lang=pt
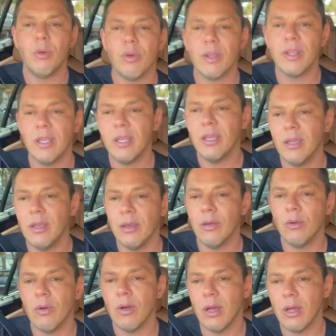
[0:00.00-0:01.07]

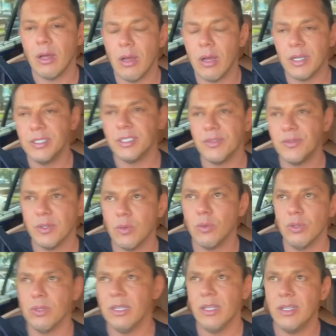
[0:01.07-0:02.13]
Porque a, a gente
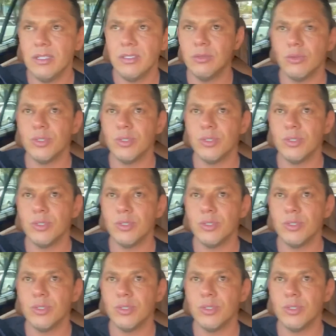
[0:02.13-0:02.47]
ficou desde